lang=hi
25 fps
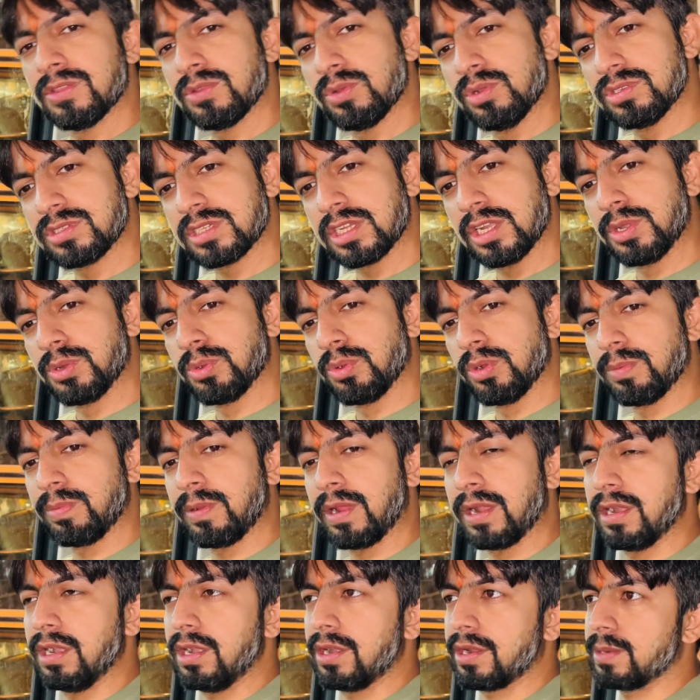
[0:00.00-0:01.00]
तो इसके डोर
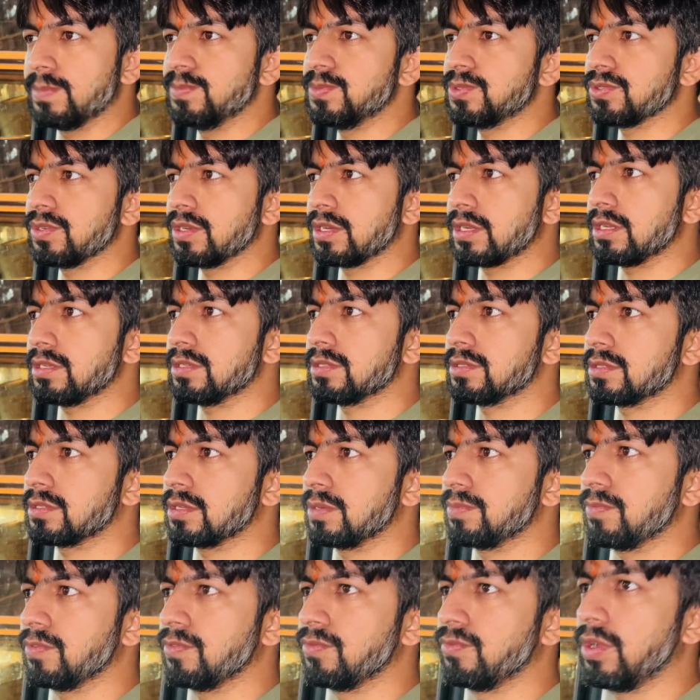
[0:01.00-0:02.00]
पैनल ट्रिम्स वगैरह
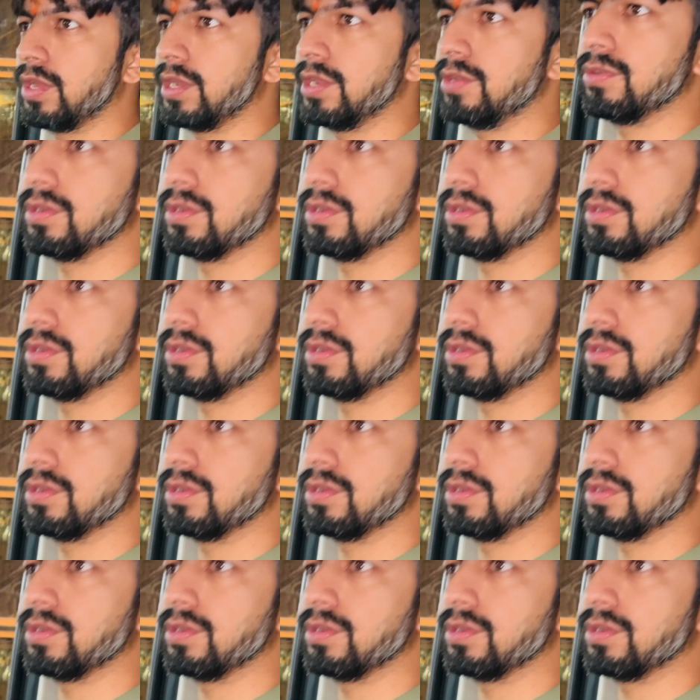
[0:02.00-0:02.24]
सब वायरिंग